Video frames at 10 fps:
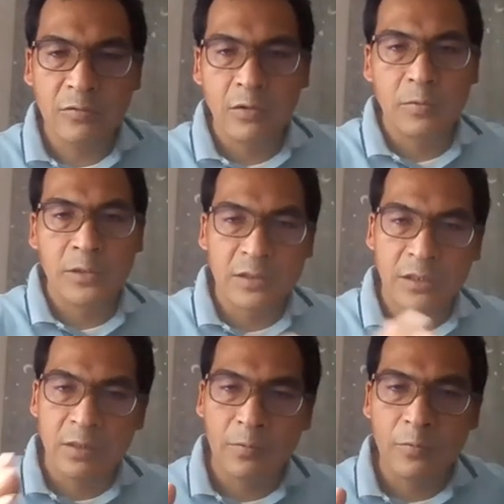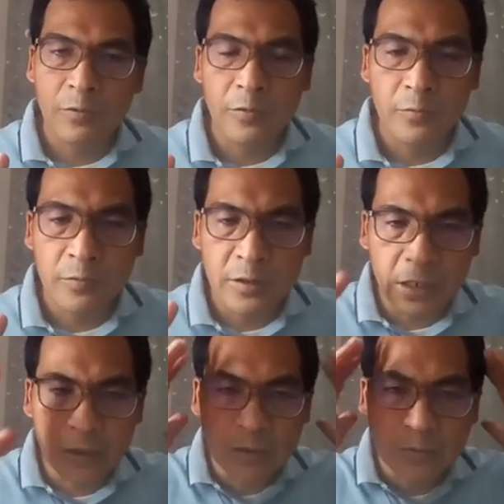12.30 itu
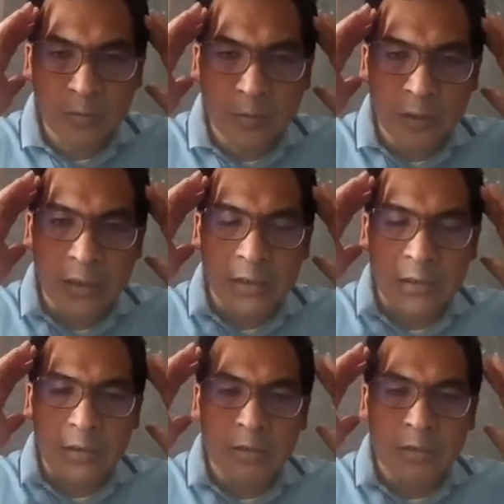dianggap sebagai